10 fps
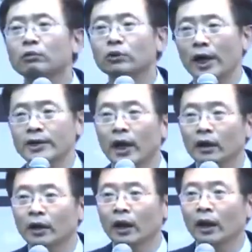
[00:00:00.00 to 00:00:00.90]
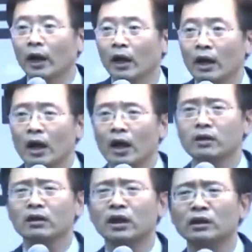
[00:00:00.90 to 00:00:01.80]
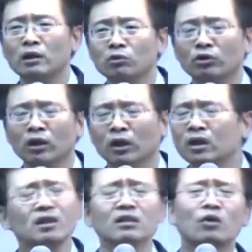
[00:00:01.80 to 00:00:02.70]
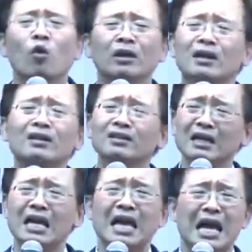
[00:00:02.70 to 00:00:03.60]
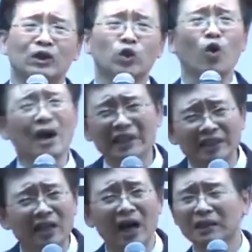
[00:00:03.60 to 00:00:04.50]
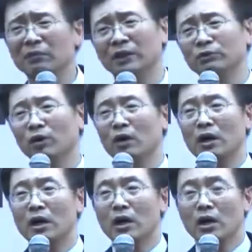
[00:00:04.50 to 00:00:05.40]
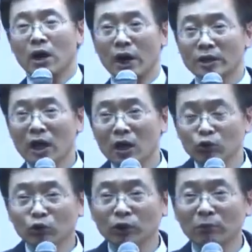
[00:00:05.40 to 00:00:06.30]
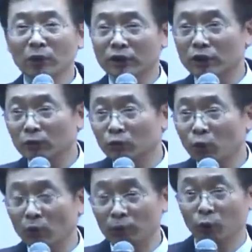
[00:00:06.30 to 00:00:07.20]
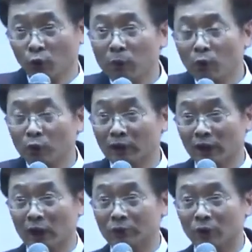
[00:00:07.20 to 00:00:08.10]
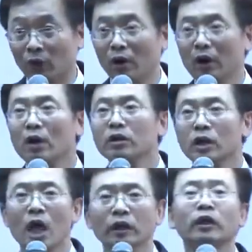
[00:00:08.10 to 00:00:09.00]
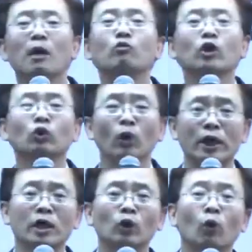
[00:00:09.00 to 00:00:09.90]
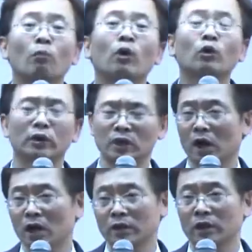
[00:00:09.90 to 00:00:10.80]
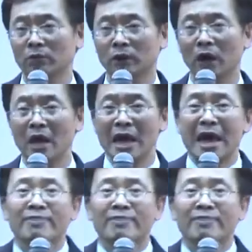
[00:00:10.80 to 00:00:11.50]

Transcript: 여러분들 회사 갈 때 회사 내 자르면 어떡하나 그런 그런 초라한 신앙 하지 마십시오. 회사가 누구 때문에 지금 도, 돈을 벌고 있다 생각하십시오. 내 때문에 또 회사가 돈 벌고 있다 생각하셔야 됩니다.